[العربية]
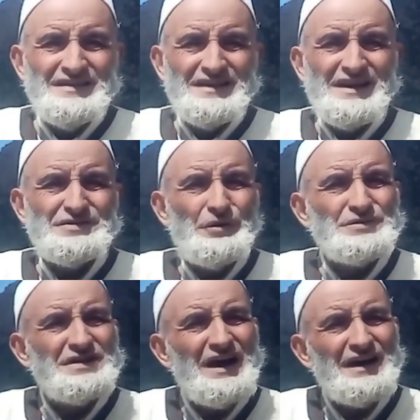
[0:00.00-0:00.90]
انا
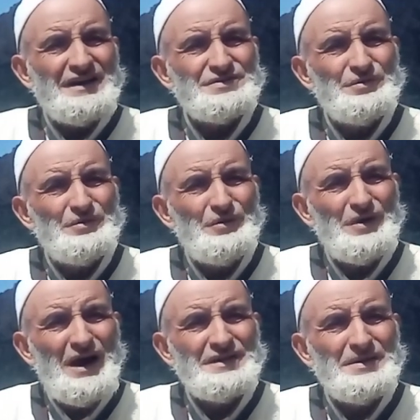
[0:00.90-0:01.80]
سودي يا رسول
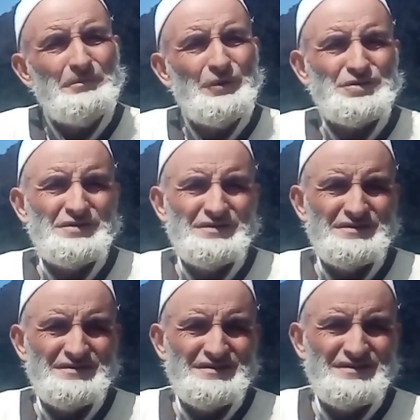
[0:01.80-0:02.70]
الله تموت
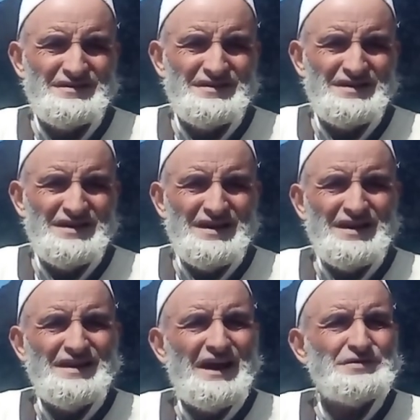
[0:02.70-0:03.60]

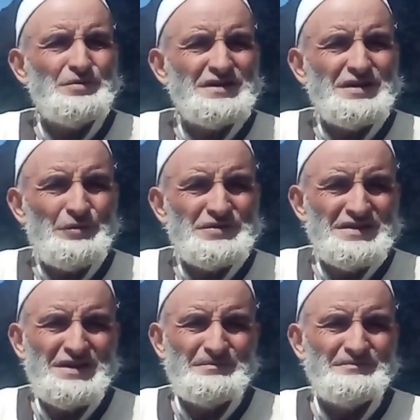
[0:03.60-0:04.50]
الناس وريتك
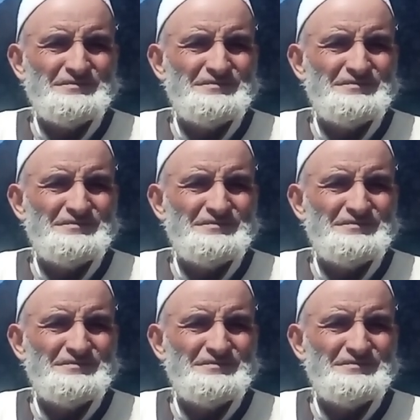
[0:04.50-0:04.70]
تنين